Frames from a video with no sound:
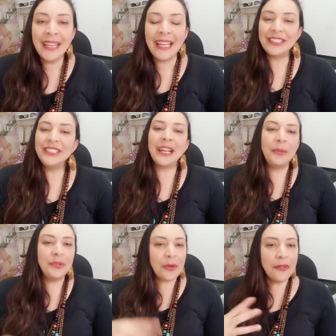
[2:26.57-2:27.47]
A gente era
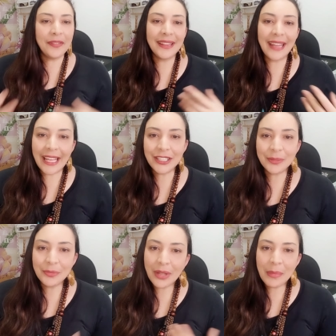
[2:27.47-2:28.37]
muito confidente,
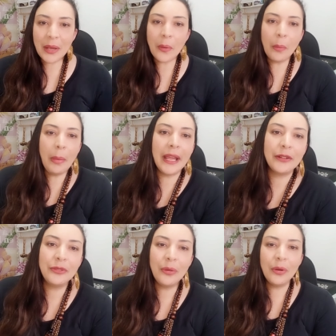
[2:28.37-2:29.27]
muito amigo, companheiro um
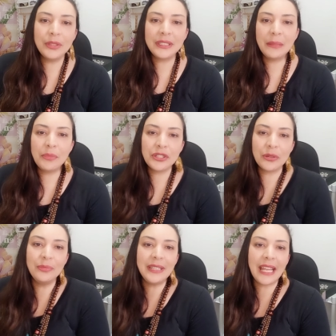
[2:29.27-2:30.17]
do outro. Depois de
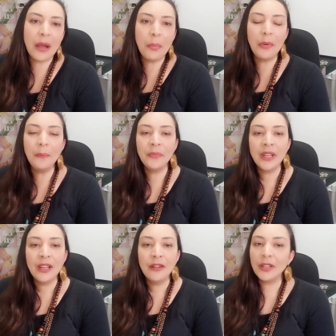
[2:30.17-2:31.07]
algum tempo,
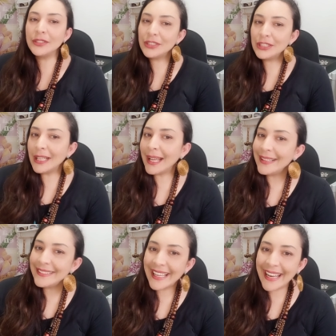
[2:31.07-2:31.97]
foi surgindo aquele
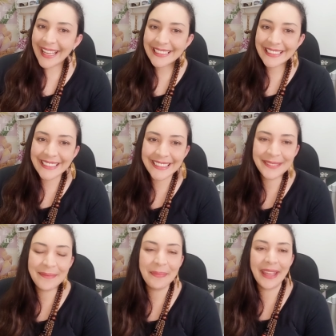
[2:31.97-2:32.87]
interesse,
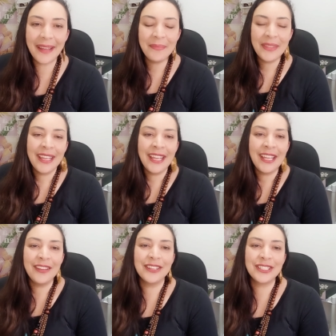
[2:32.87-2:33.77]
né?
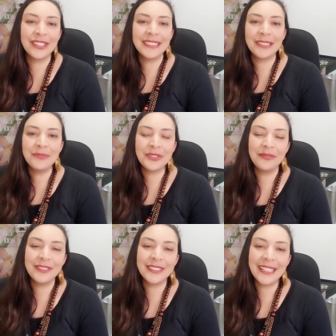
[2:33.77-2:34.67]
E hoje nós estamos
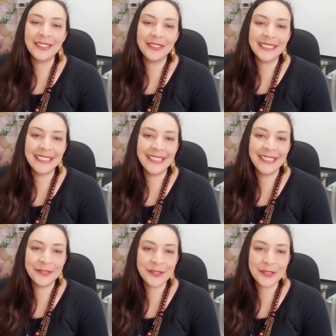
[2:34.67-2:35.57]
juntos há 12
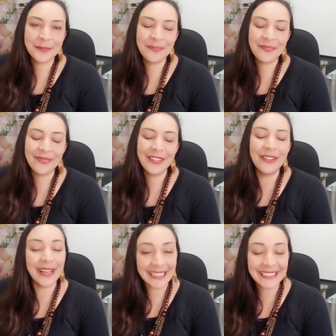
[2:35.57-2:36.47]
anos. E eu
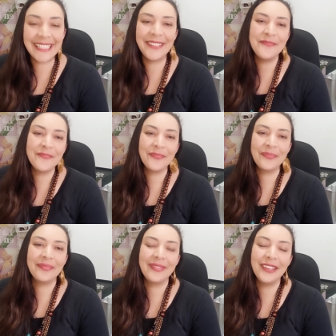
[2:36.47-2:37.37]
casei,
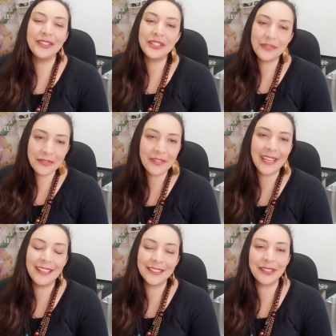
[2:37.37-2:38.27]
e eu tive
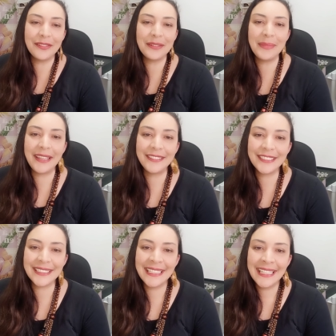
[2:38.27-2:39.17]
filhos novamente.